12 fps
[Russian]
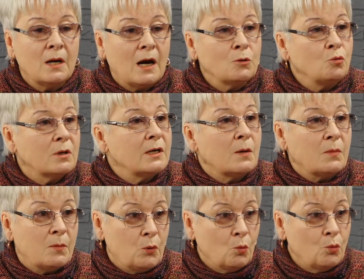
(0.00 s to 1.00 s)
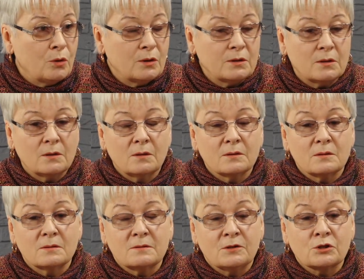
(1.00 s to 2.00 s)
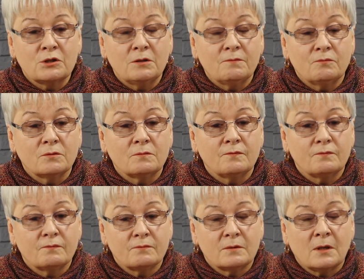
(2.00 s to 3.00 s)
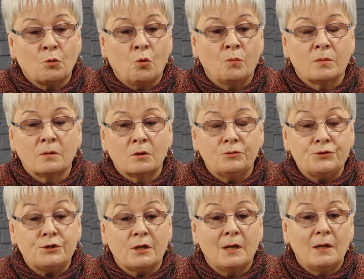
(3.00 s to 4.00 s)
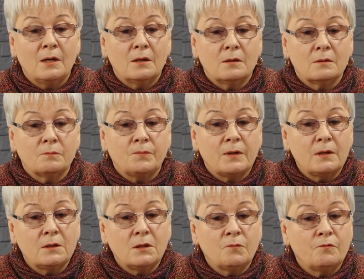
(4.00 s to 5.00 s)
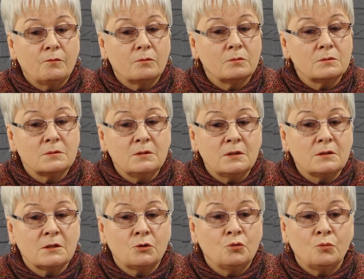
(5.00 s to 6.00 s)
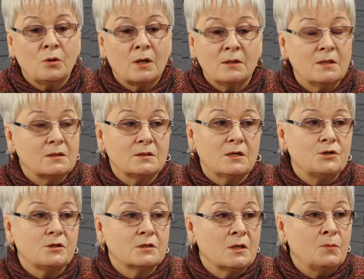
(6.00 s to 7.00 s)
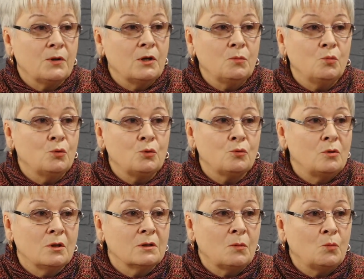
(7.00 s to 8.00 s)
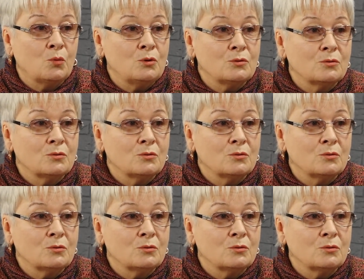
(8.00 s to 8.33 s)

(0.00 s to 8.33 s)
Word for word: а ну-ка я попробую это совершить вот в таком ключе. Э, поэтому здесь, я думаю, однозначно запрет будет только на пользу.